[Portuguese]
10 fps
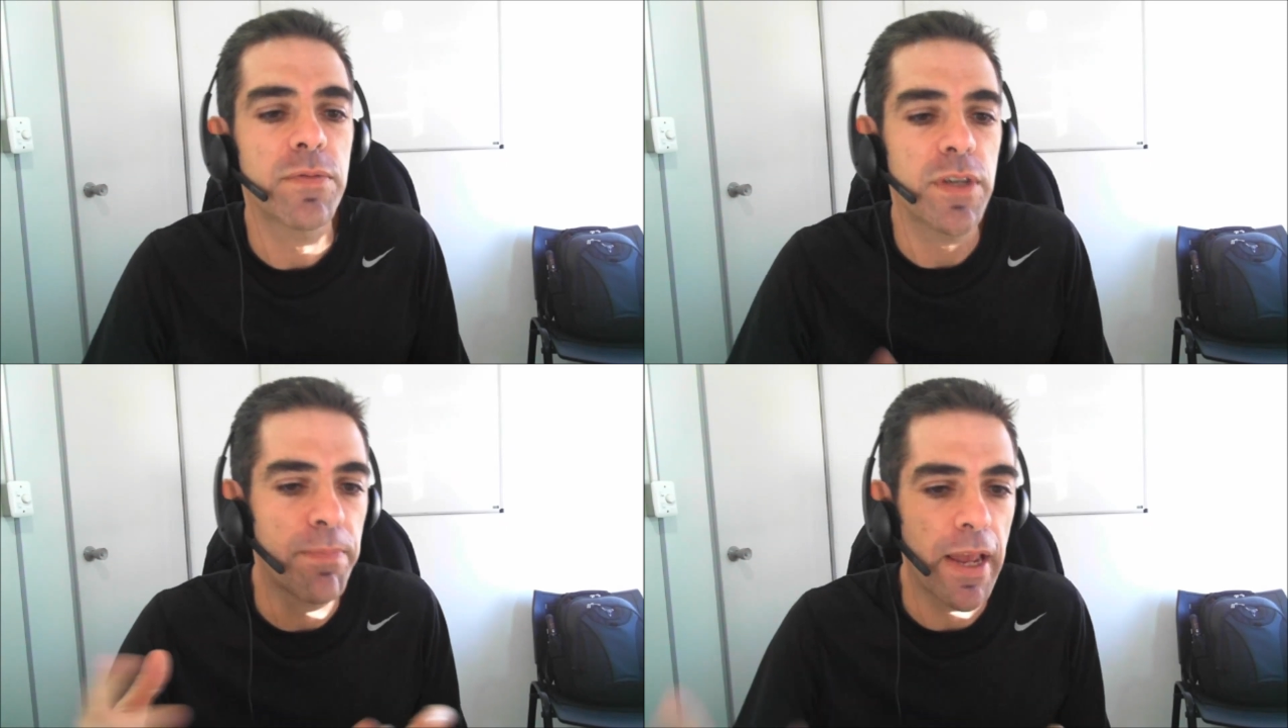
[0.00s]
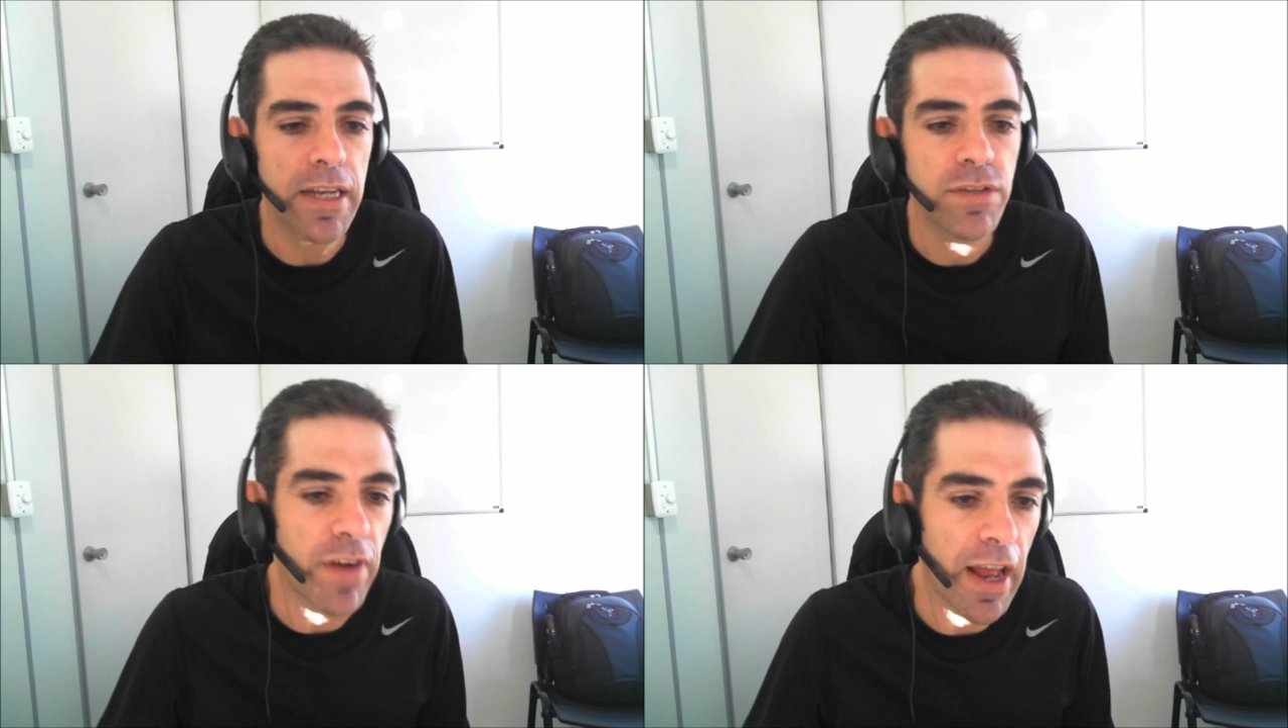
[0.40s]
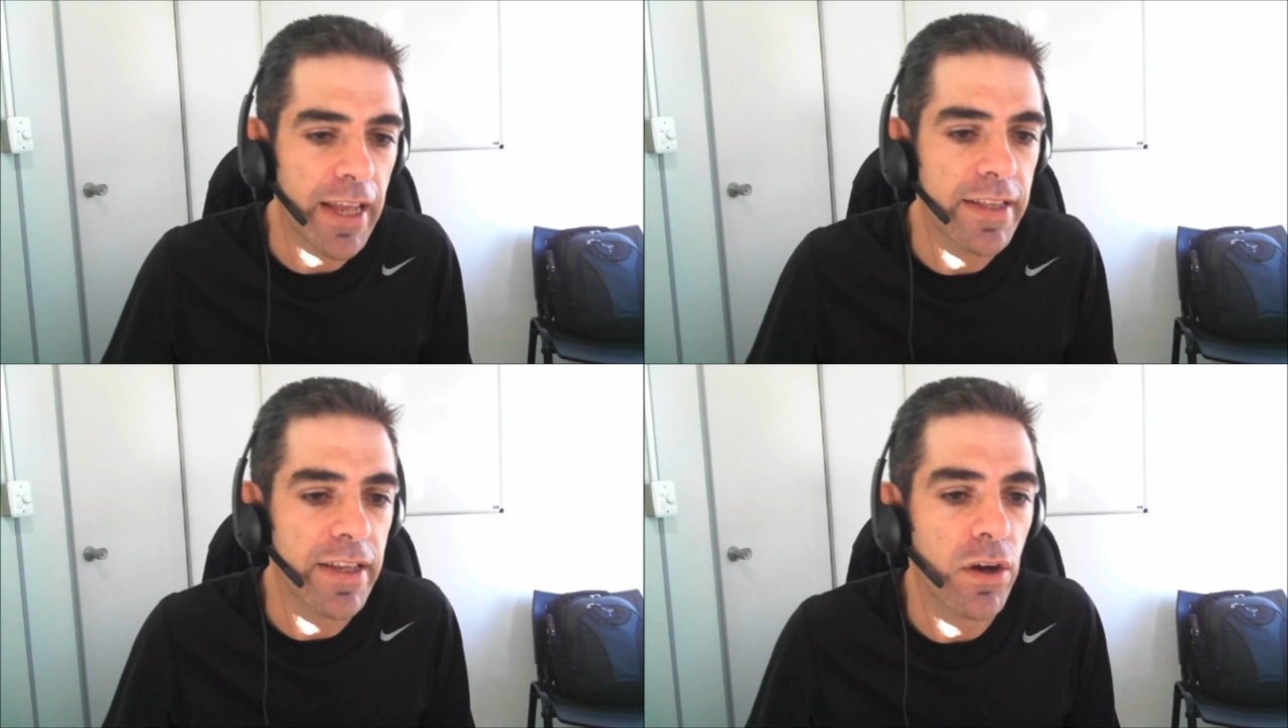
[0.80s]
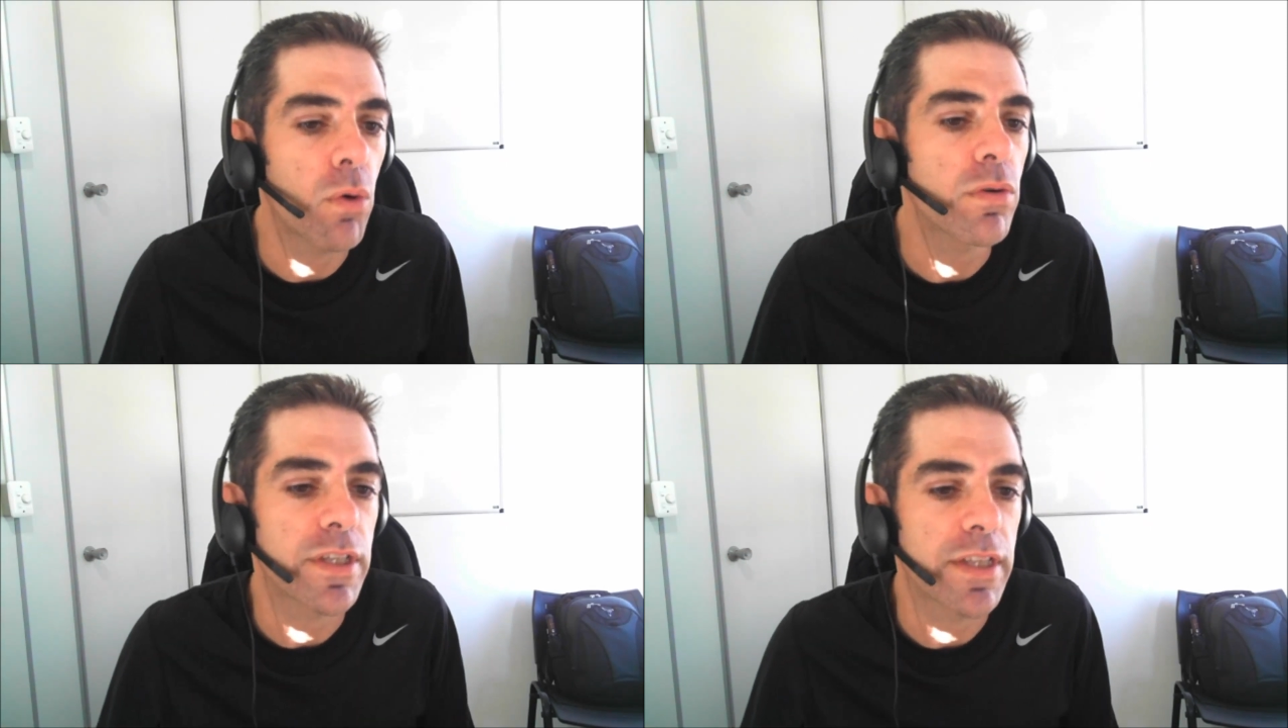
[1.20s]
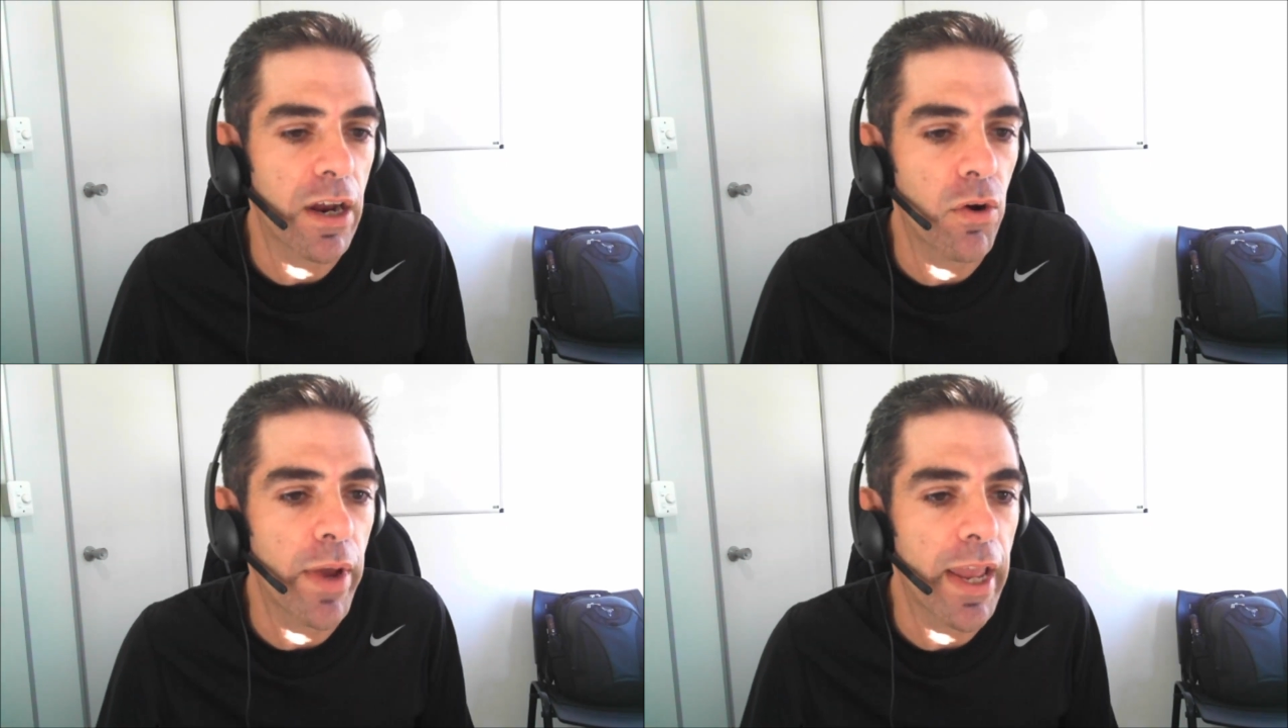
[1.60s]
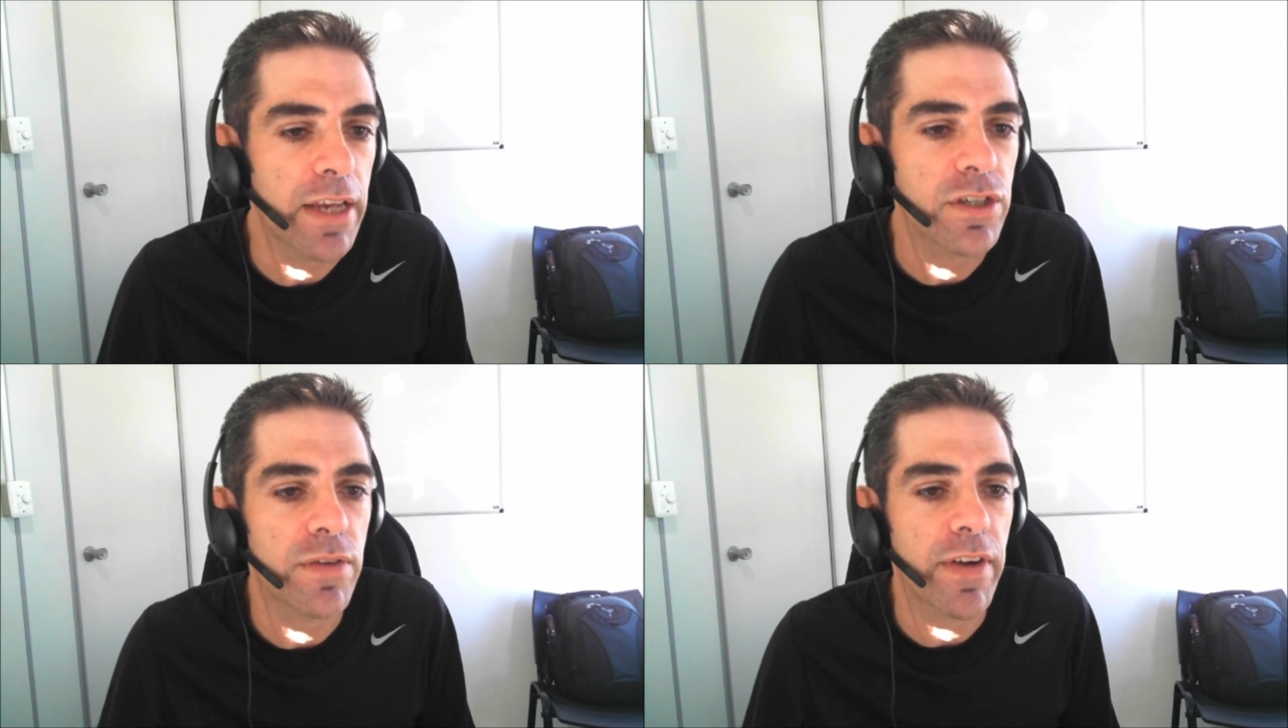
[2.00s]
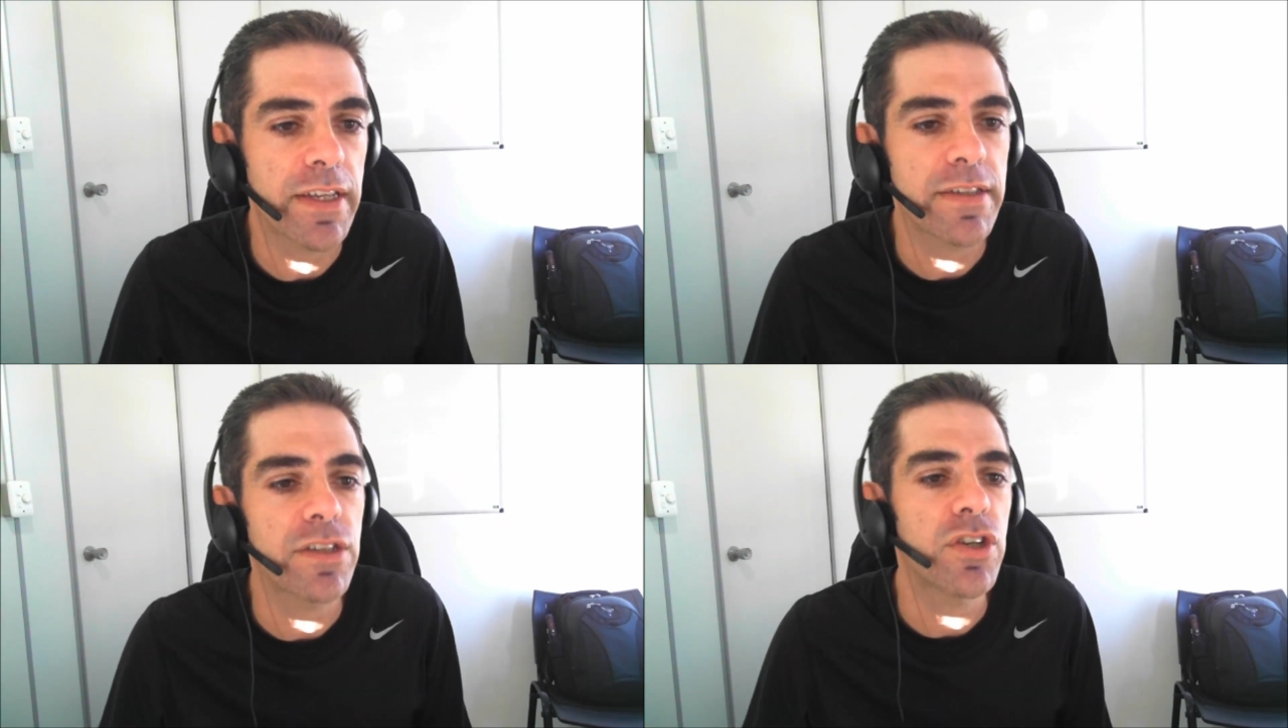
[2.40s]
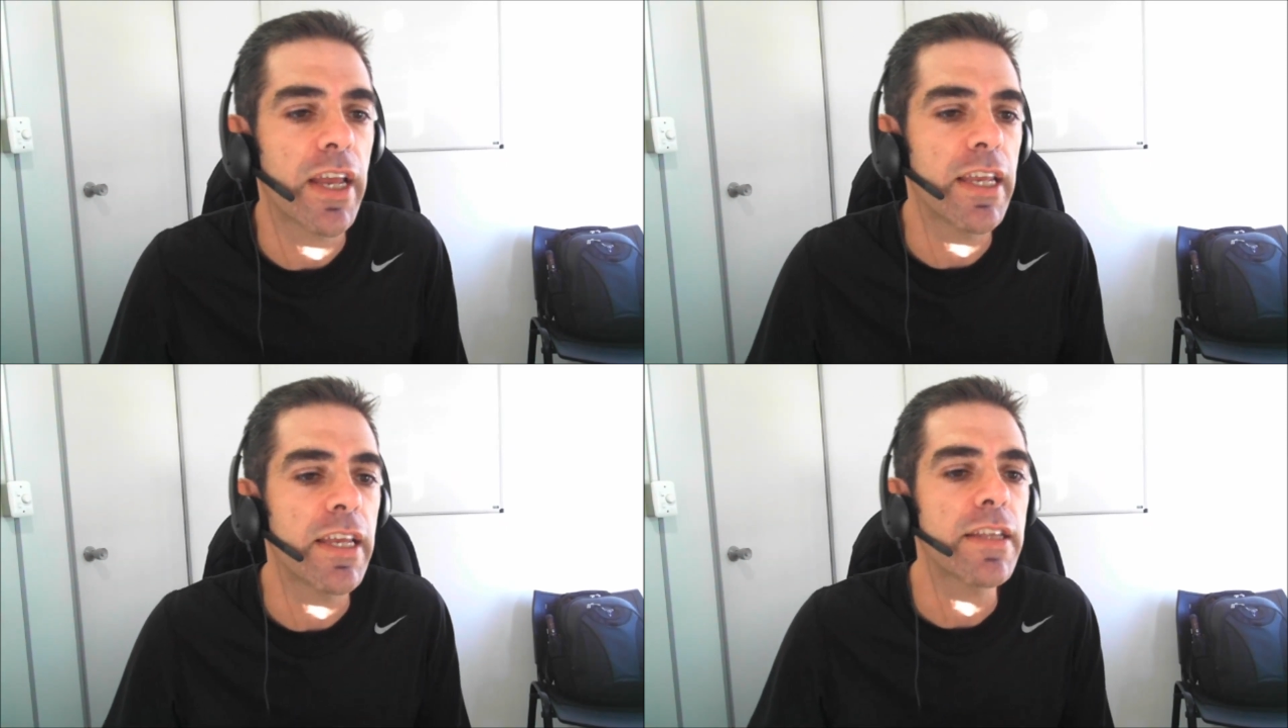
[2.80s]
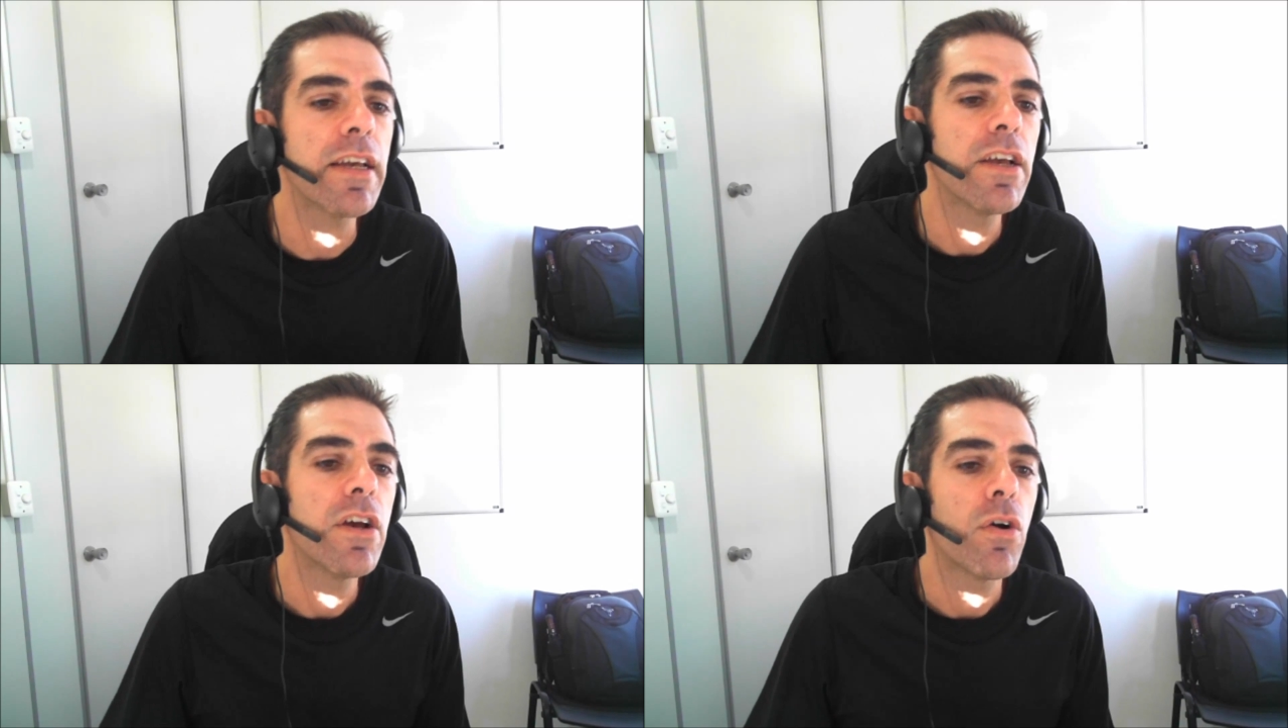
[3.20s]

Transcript: de Pathfinder ou de Dragon Age, ele vai decidir ainda.